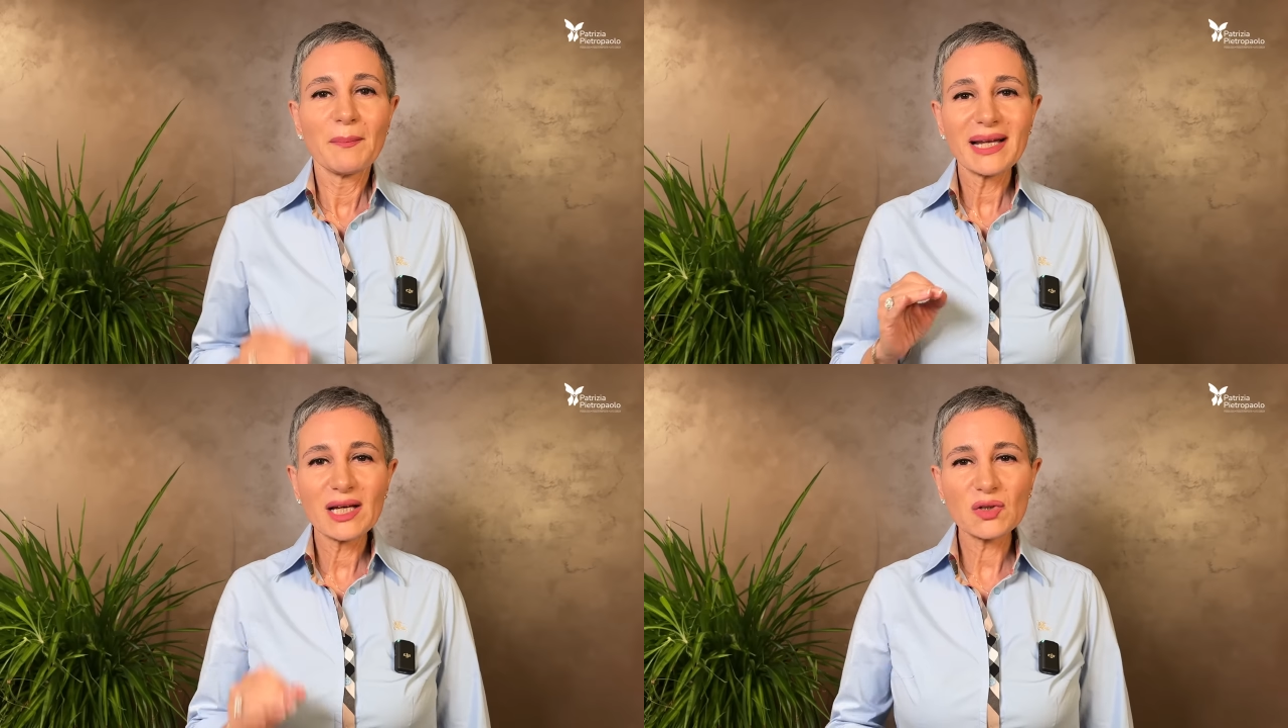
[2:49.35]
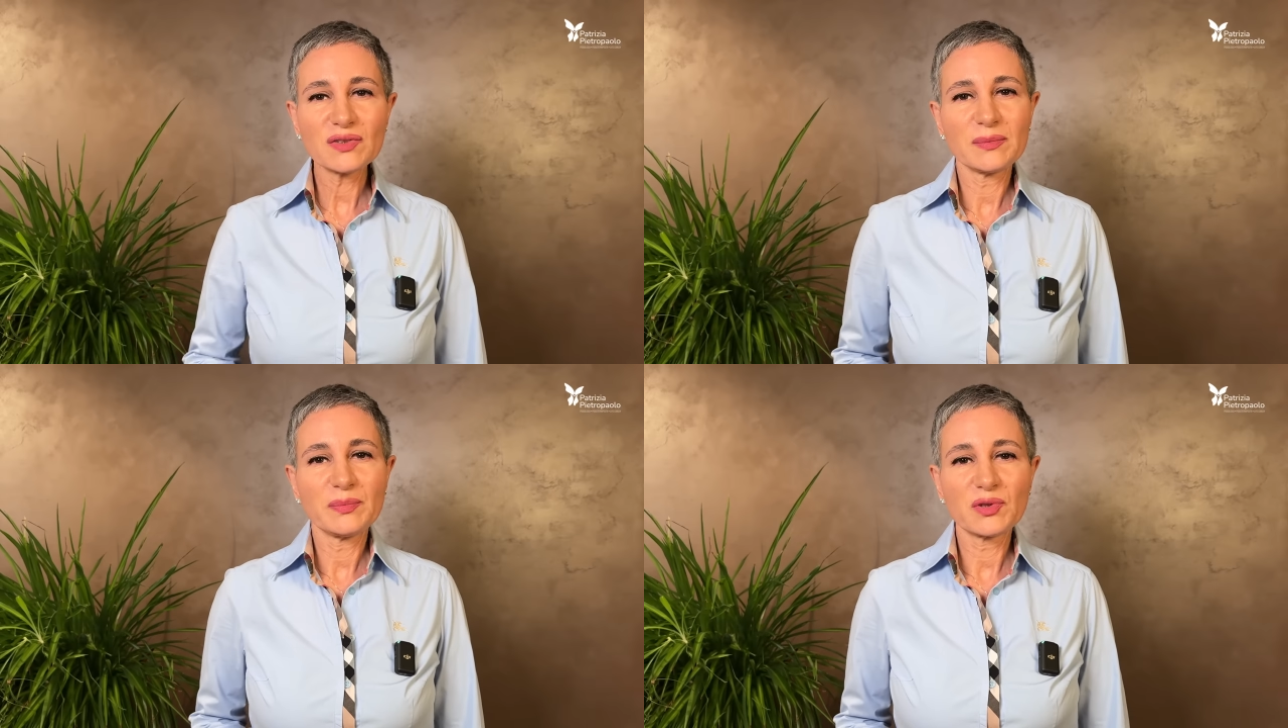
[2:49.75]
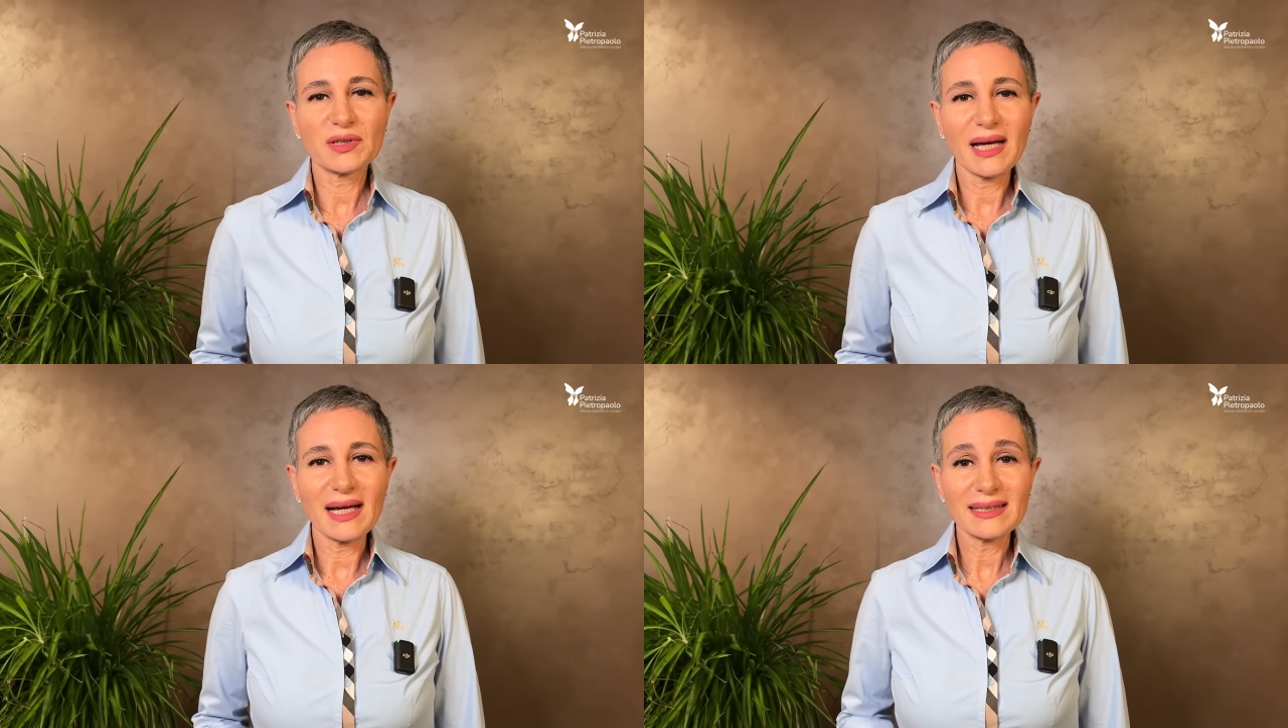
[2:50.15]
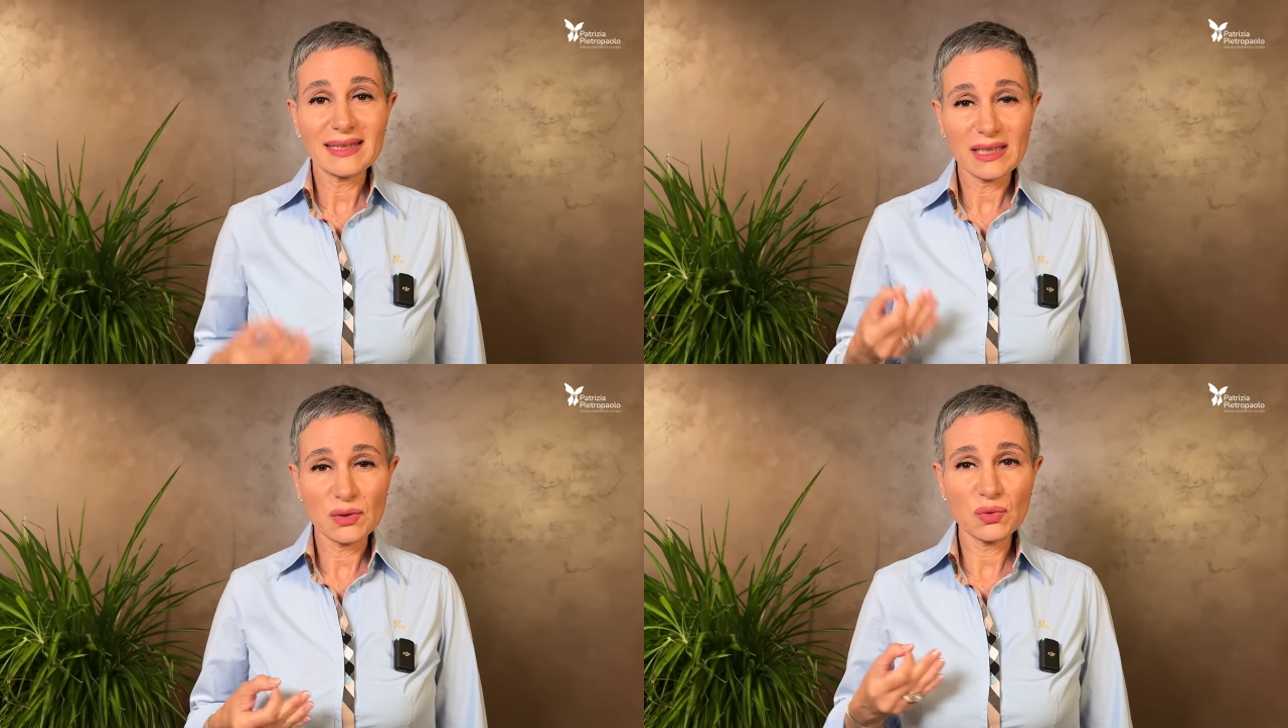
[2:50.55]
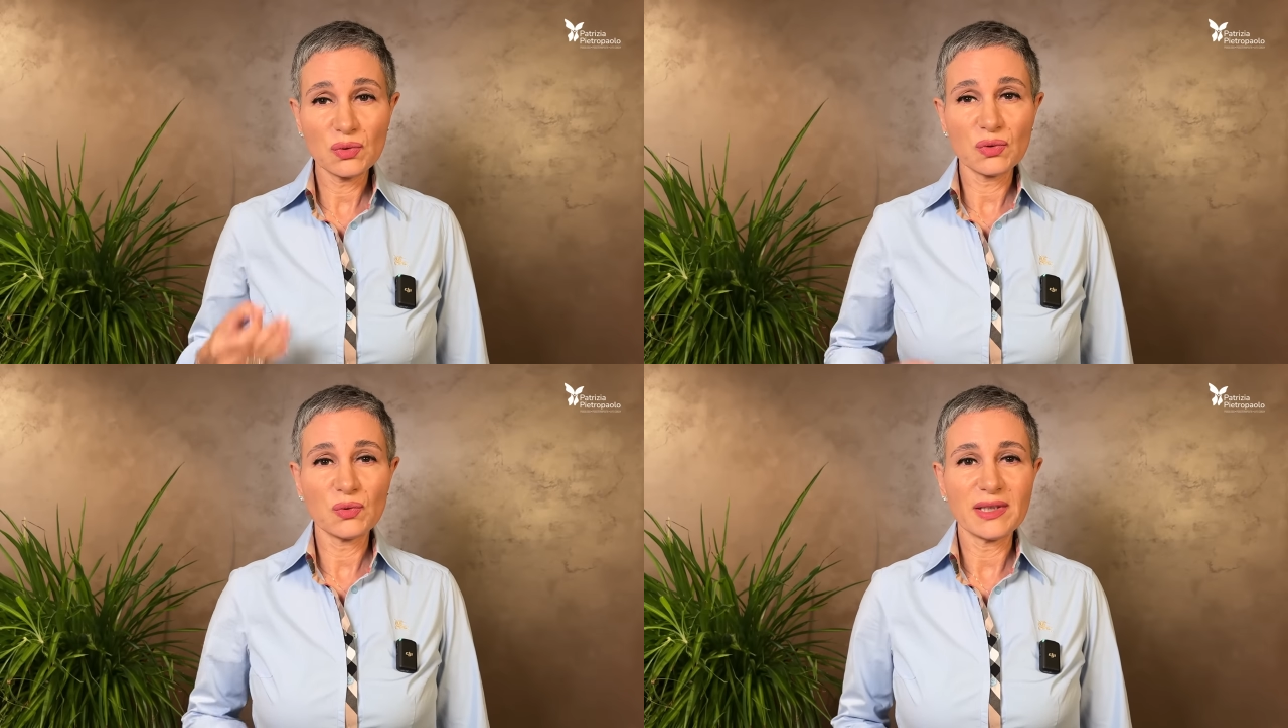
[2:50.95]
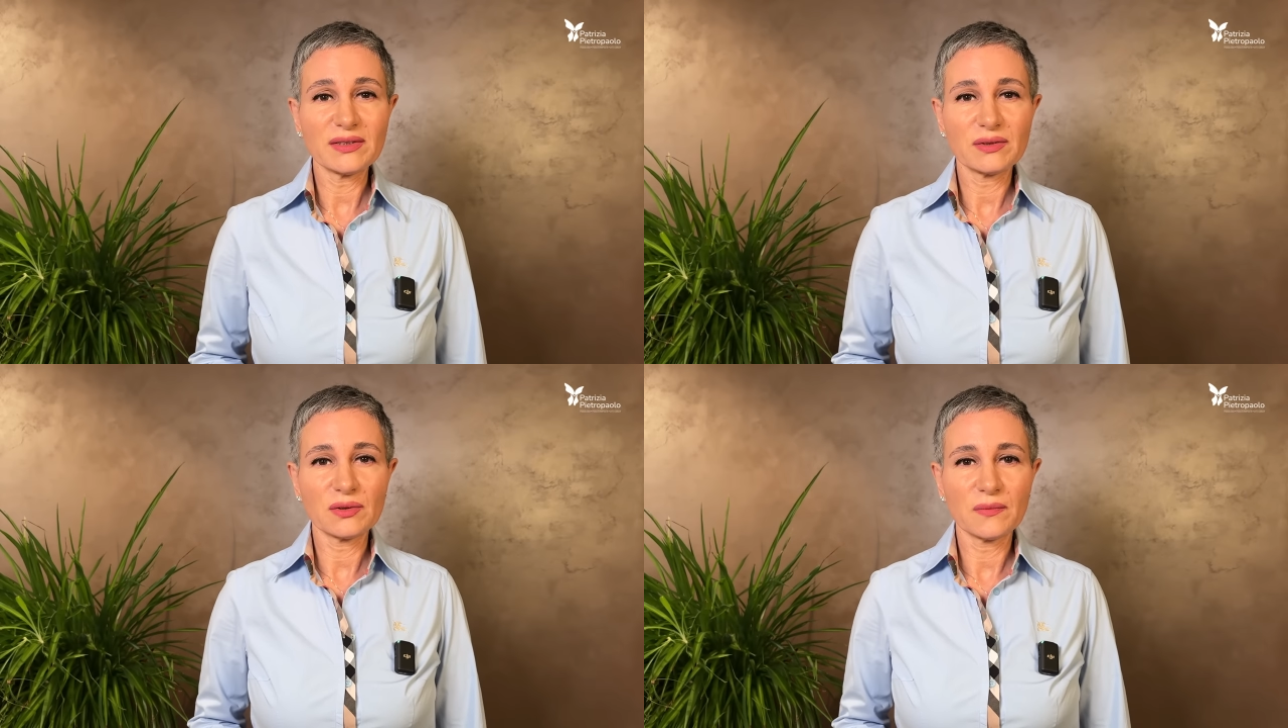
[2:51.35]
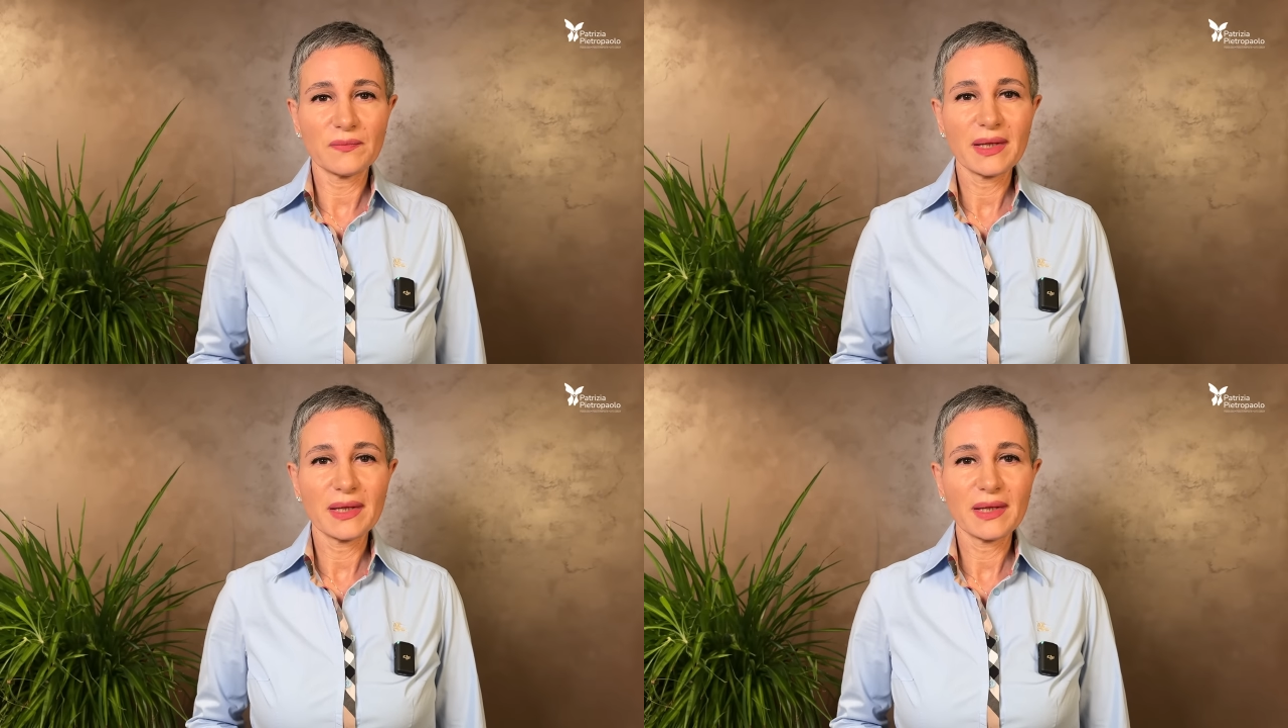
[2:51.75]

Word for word: Ma la cosa importante è che tutto questo,